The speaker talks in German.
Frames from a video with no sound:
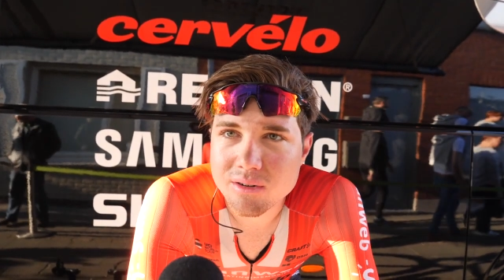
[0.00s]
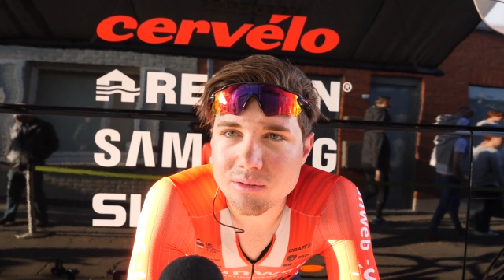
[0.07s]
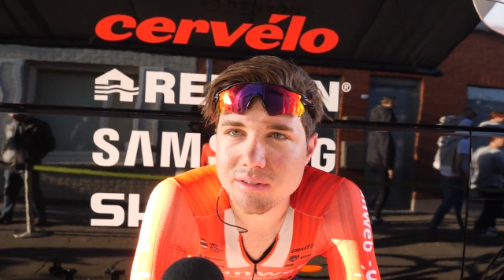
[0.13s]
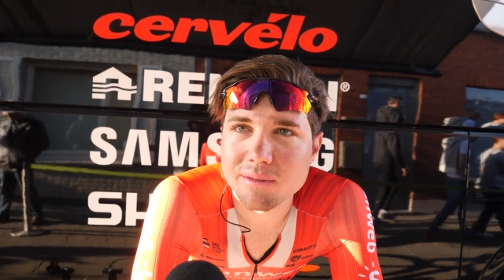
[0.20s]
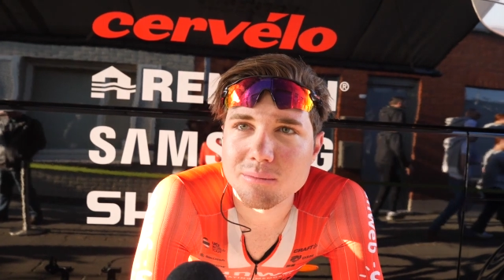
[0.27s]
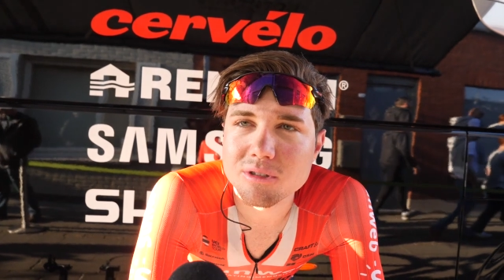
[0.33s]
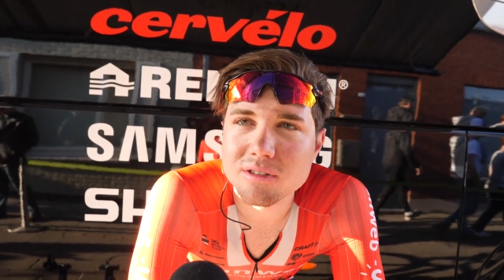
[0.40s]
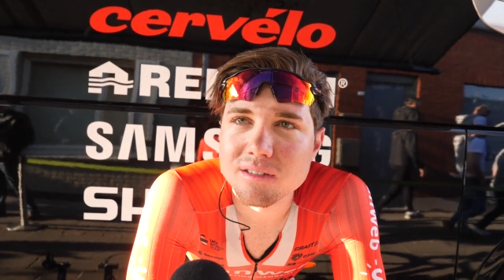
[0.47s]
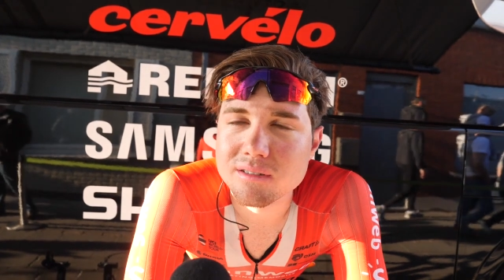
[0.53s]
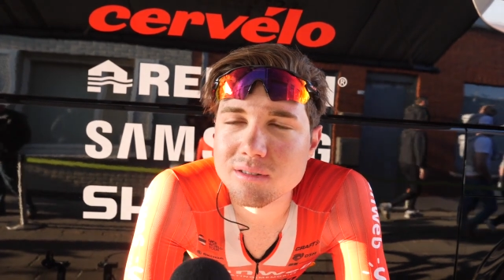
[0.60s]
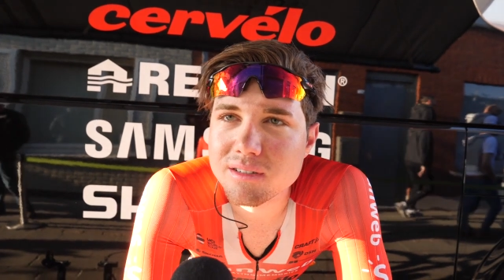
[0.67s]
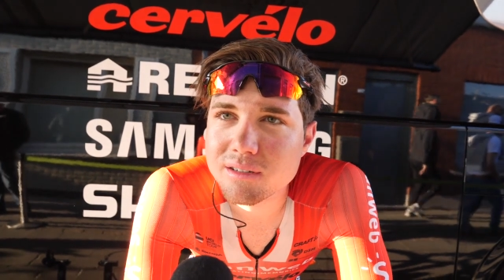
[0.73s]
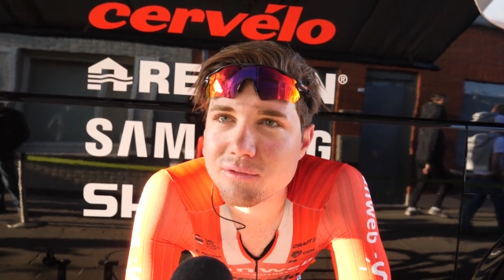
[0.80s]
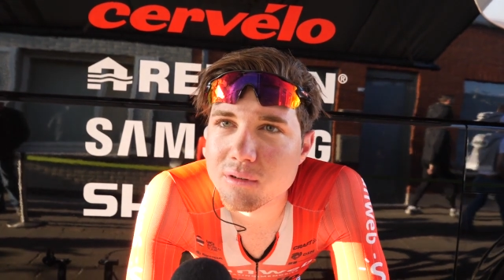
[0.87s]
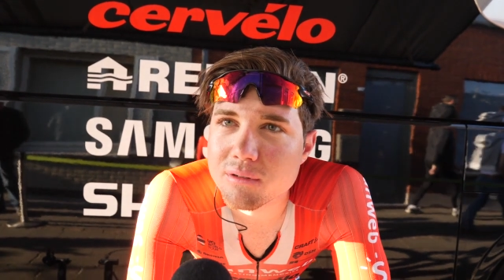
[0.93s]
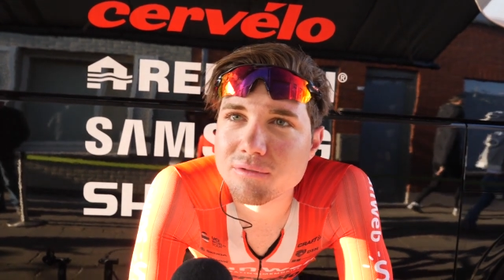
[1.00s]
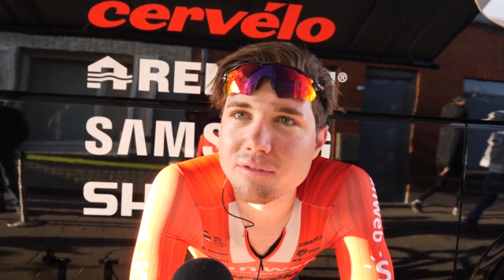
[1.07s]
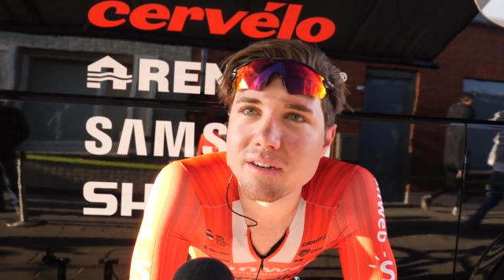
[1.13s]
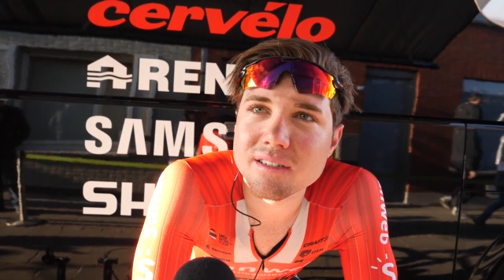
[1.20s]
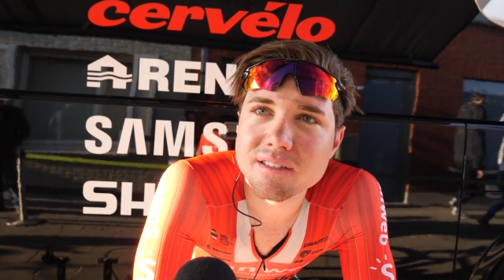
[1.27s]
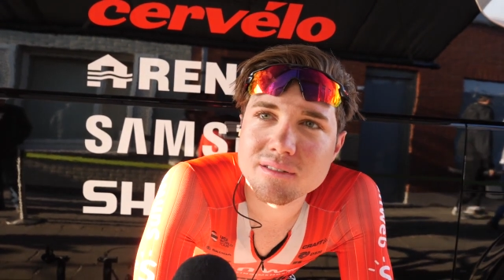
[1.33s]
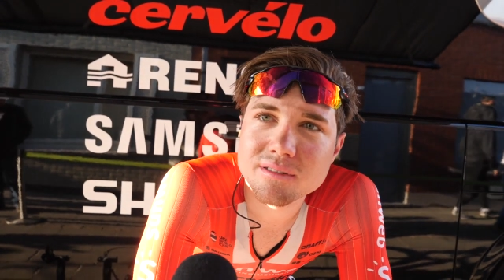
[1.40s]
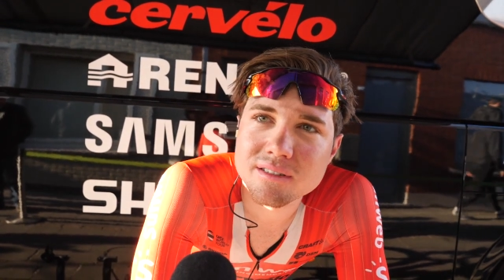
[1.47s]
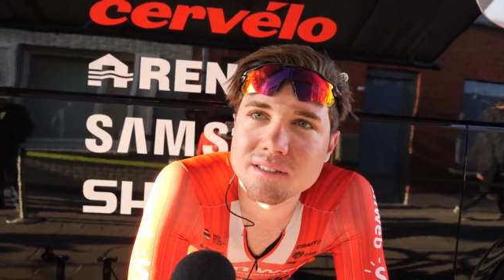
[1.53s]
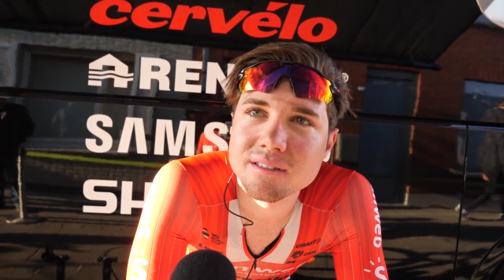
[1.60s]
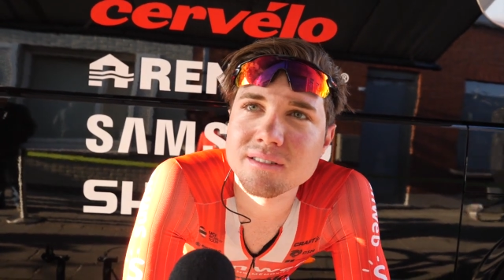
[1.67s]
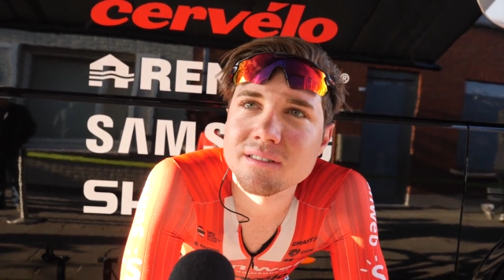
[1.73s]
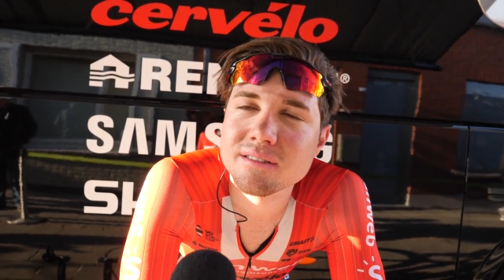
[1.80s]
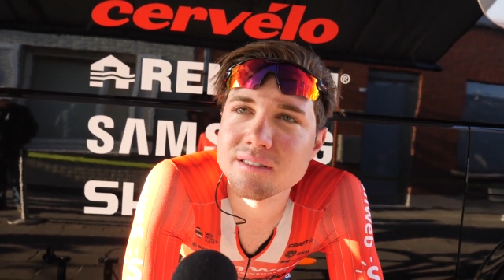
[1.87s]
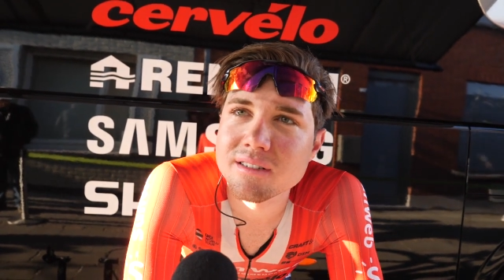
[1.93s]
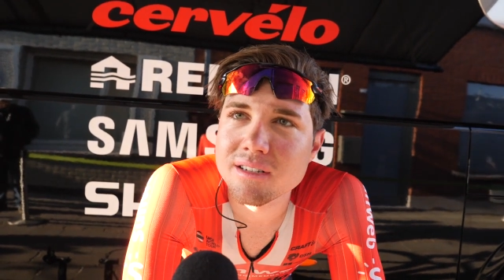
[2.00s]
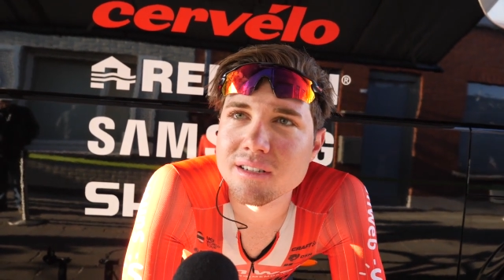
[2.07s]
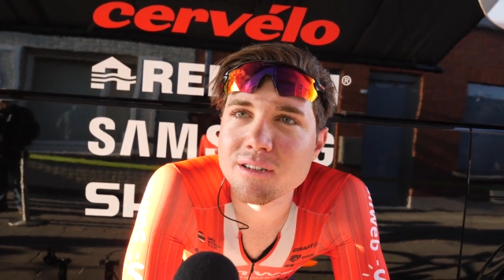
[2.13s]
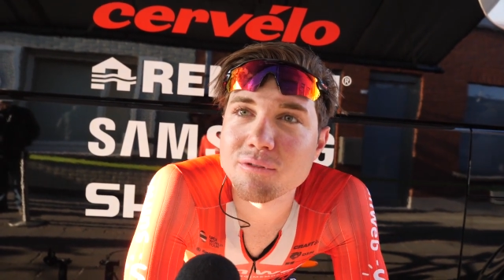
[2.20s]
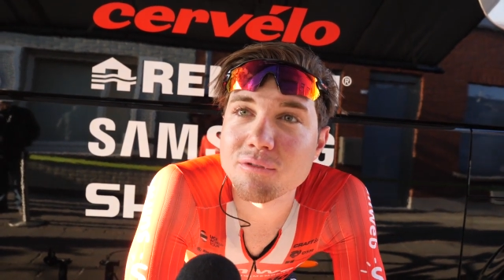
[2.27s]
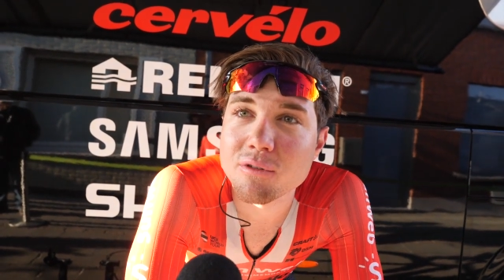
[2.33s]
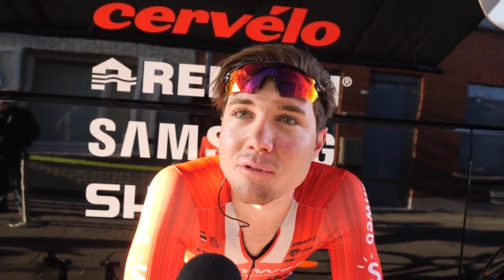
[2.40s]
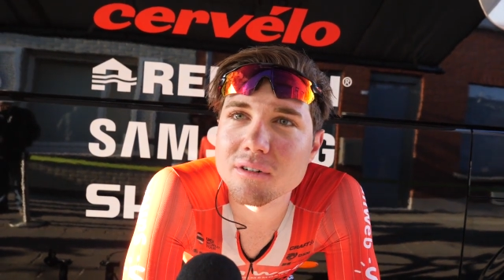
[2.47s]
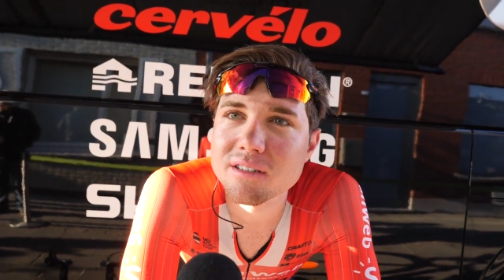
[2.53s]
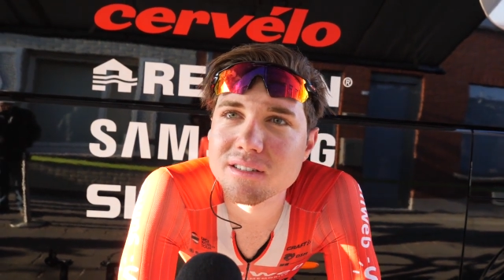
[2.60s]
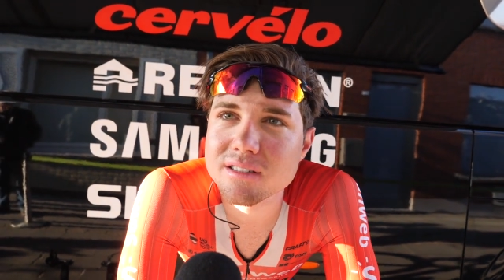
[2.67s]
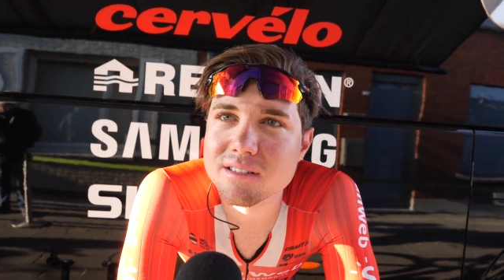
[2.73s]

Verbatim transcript: Und er muss natürlich voll fahren vorne.